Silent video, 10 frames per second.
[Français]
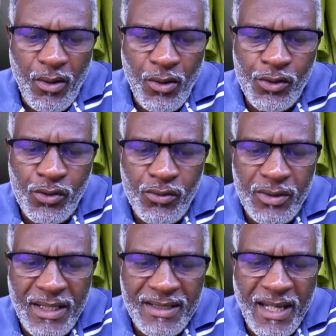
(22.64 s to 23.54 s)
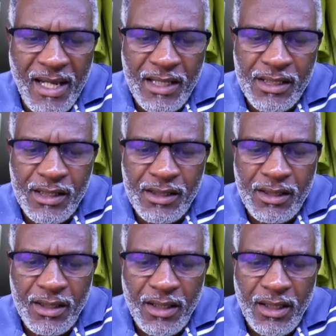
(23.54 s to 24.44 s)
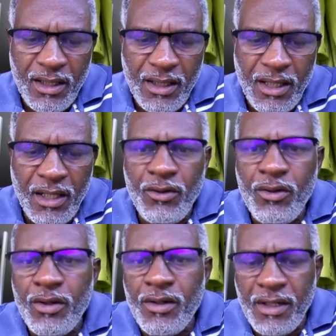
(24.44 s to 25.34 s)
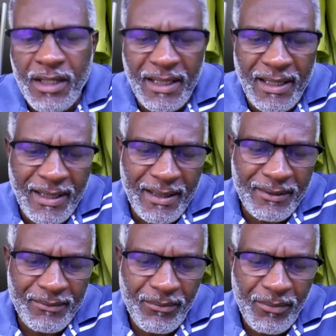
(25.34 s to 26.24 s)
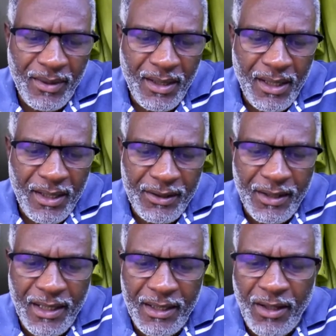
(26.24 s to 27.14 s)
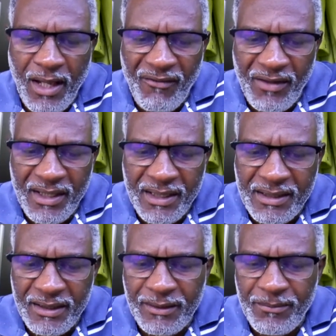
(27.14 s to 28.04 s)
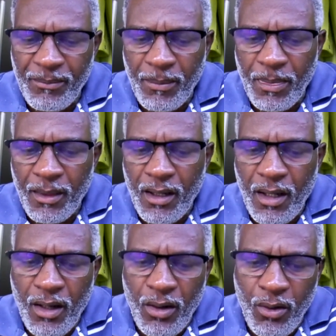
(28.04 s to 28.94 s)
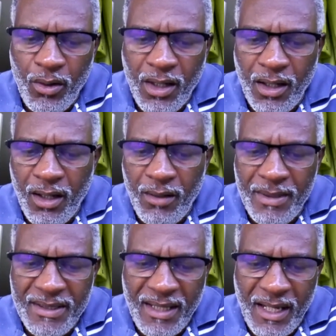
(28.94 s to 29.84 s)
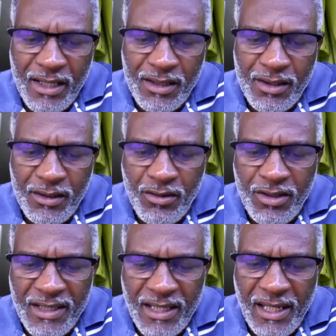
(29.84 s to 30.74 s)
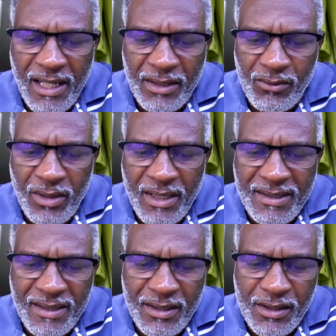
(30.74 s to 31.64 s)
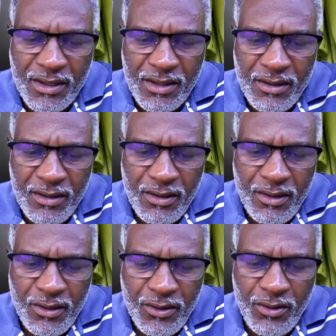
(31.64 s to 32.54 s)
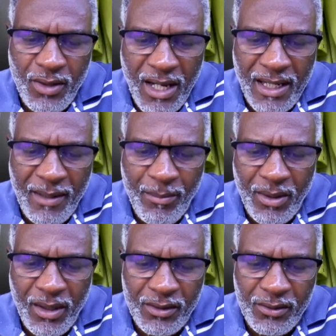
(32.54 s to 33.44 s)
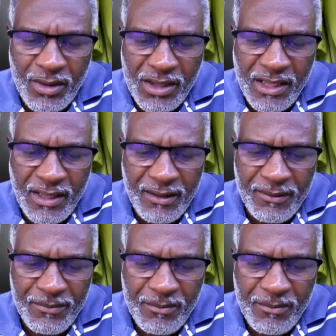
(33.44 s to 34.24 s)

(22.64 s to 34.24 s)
Un jour des âges, il y eut un éclair, dès de la fin des temps, le grand message du ciel à tous les anges Dieu allait prendre chair.